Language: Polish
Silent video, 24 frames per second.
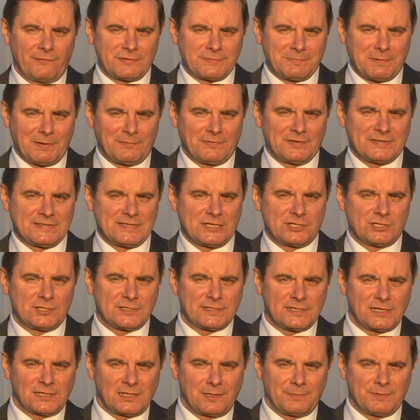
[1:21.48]
w sprawie
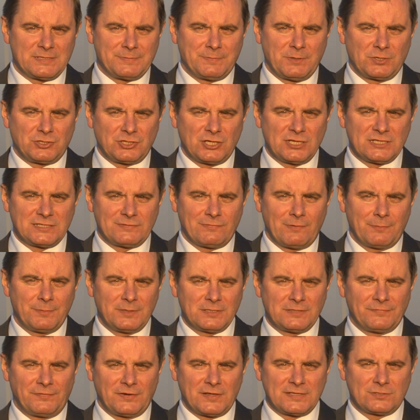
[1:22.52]
zarządzania bezpieczeństwem
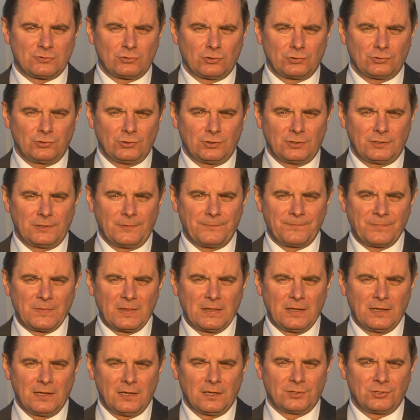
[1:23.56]
infrastruktury
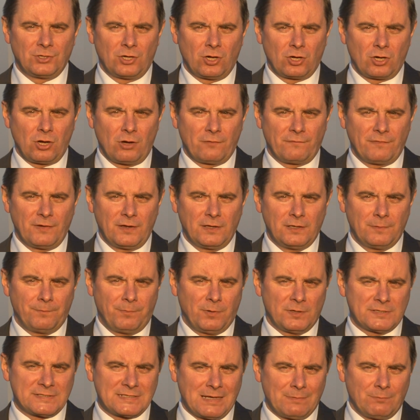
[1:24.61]
drogowej i
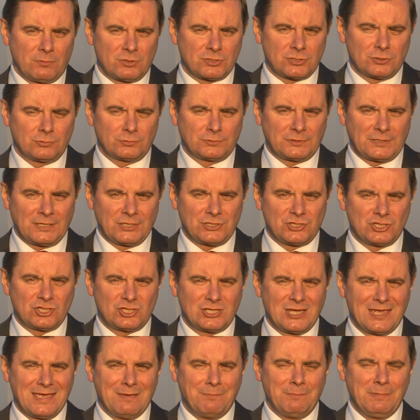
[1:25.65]
Polska może
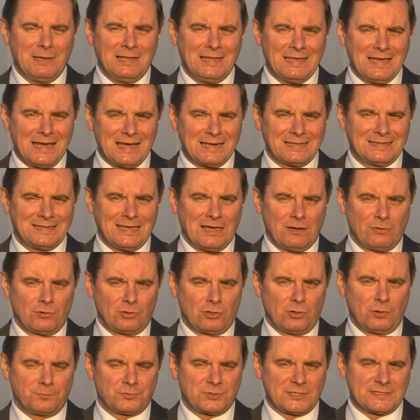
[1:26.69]
utracić miliardy
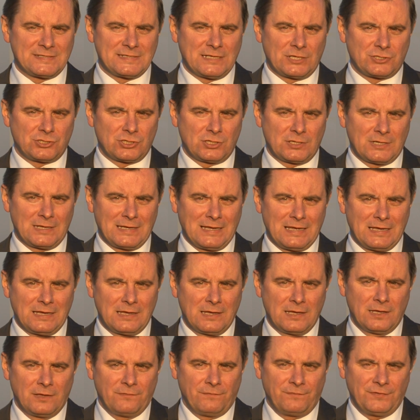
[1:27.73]
euro przeznaczone na
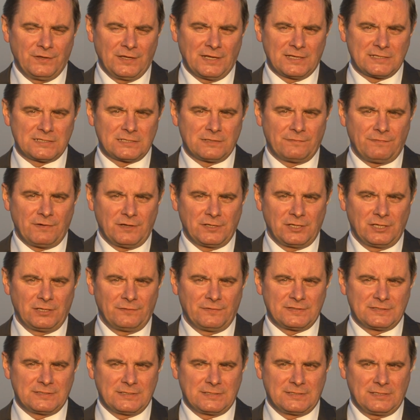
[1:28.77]
finansowanie
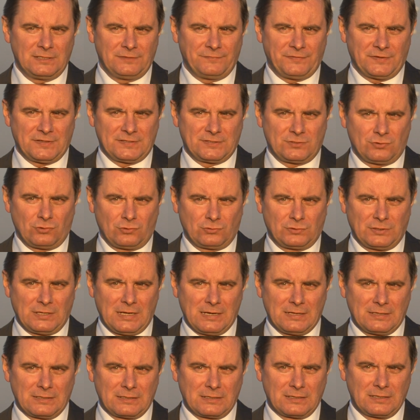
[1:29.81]
inwestycji
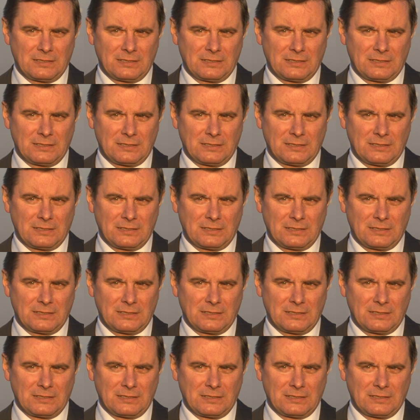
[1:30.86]
infrastrukturalnych.